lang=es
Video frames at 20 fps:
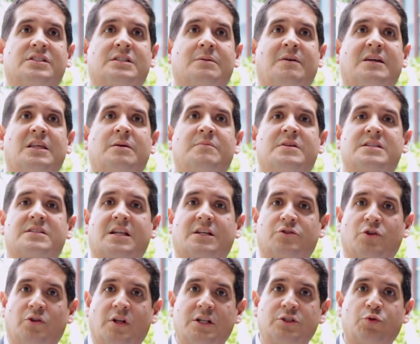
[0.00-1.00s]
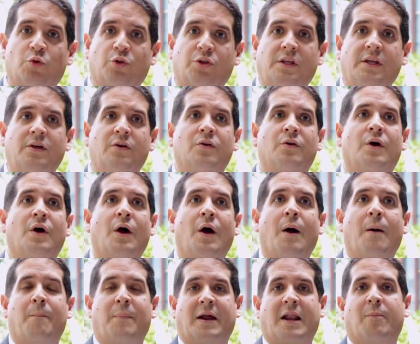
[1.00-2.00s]
sistemas de administración del surtido,
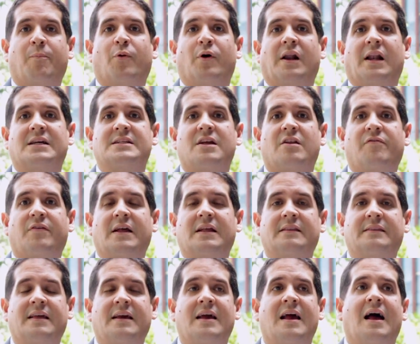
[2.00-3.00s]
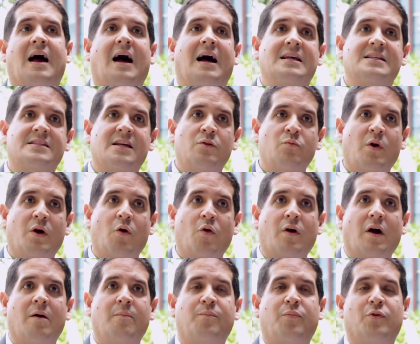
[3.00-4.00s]
para poderle hacer frente a este nuevo
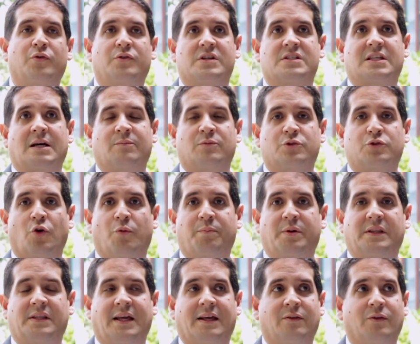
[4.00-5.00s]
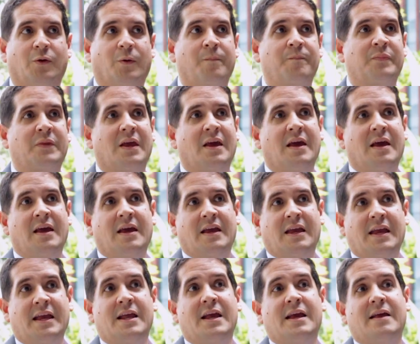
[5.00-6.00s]
campo donde estamos compitiendo.
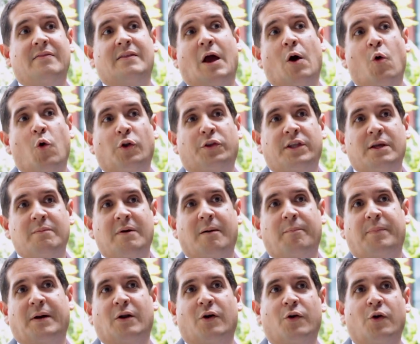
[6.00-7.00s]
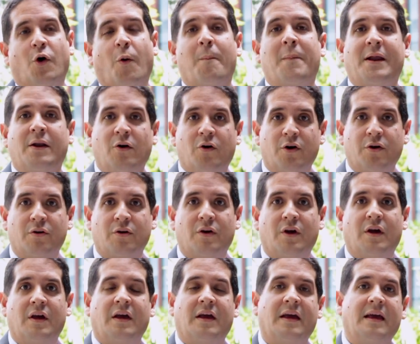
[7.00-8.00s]
Y de última, pero no menor,
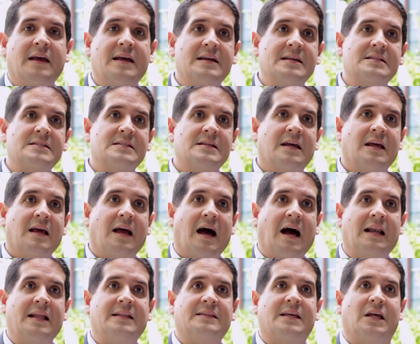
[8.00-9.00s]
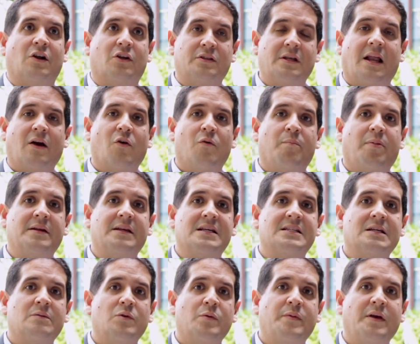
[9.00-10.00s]
es al interior de la compañía
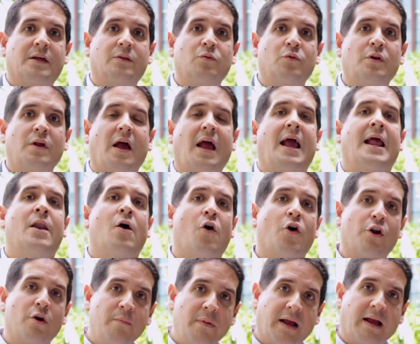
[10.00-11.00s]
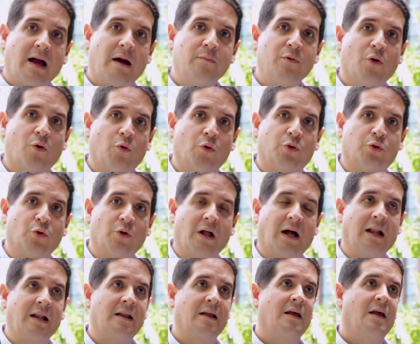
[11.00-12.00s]
estamos viendo un enorme cambio
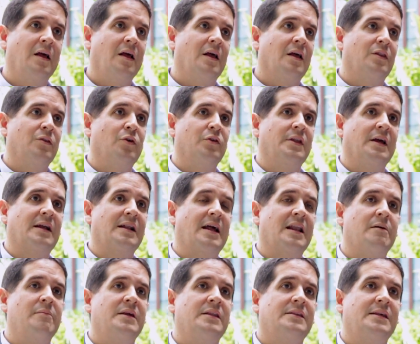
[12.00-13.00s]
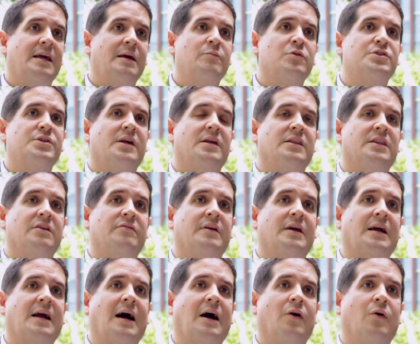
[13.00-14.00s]
cultural, donde claramente hemos
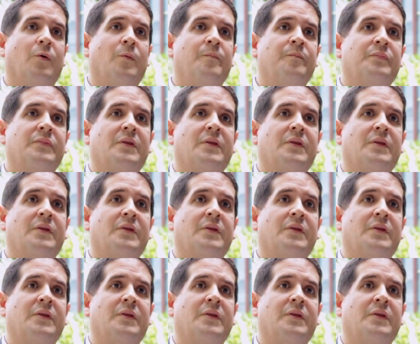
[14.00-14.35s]
identificado